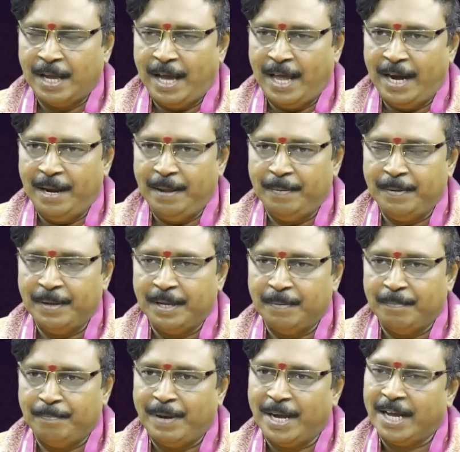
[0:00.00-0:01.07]
అలానే
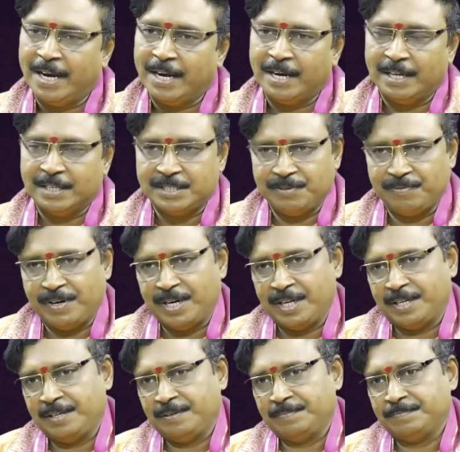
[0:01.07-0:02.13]
మకర రాశి
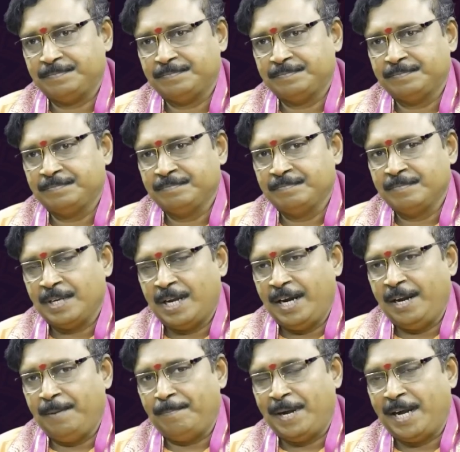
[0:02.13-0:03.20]
వాళ్ళకి
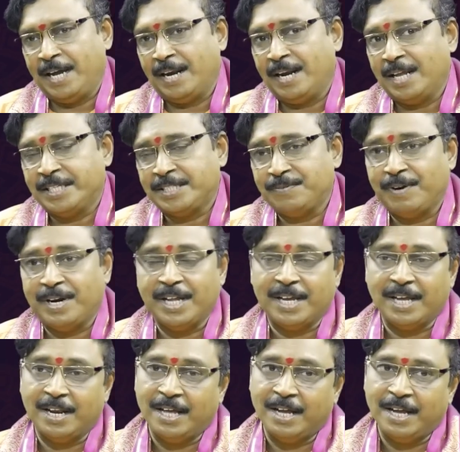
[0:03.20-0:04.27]
అంటే మకర రాశి
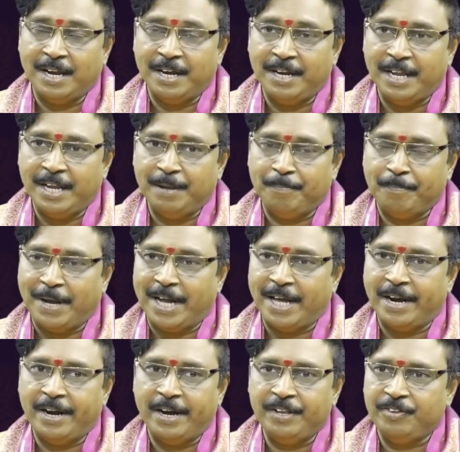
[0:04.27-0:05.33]
వాళ్ళకి ఎలాగా అంటే
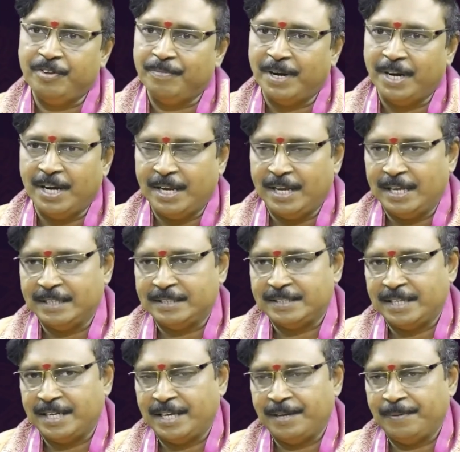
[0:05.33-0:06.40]
మకరం నుంచి మనం
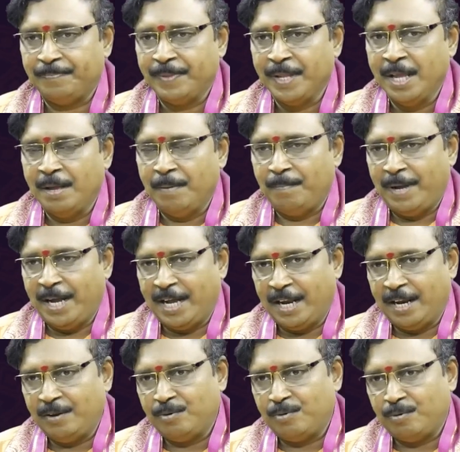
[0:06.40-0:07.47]
లెక్కేస్తే
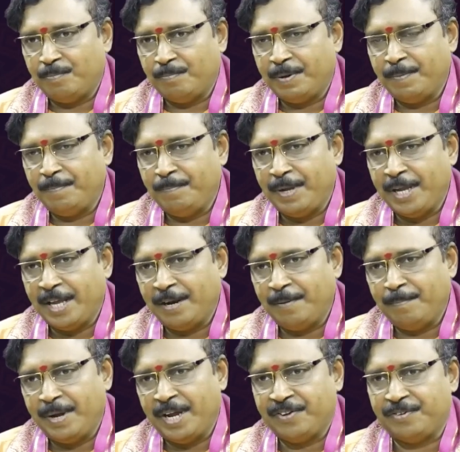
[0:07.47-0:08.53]
మకరం కుంభం మీనం
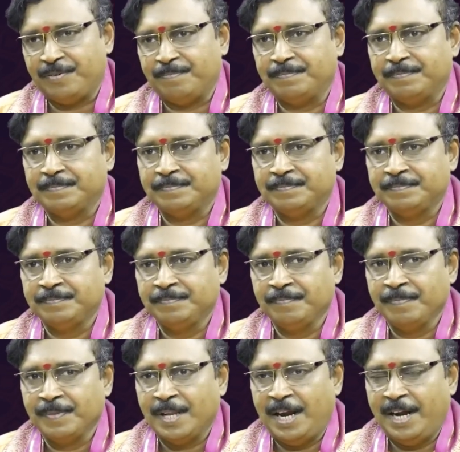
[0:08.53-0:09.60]
మేషం
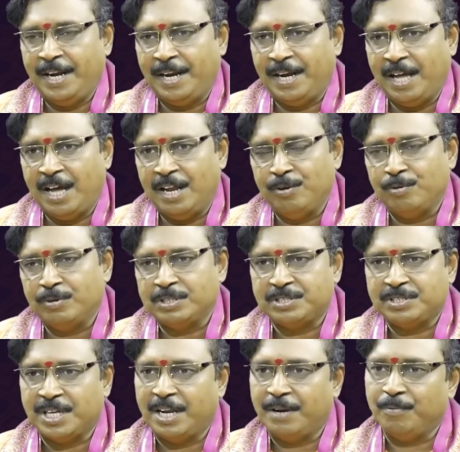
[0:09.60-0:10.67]
అంటే నాలుగవ
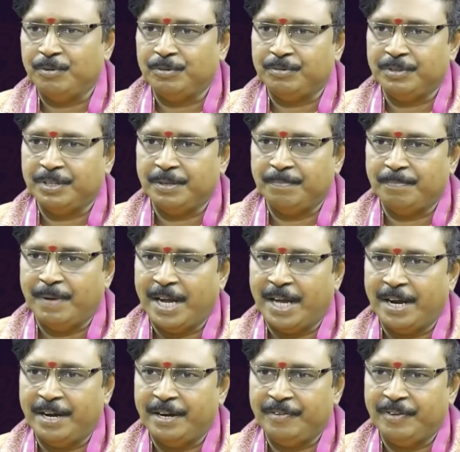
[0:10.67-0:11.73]
స్థానం అవుతుంది
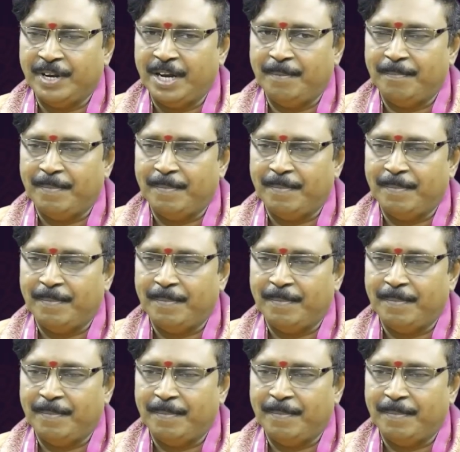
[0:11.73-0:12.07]
మకరం నుంచి అంటే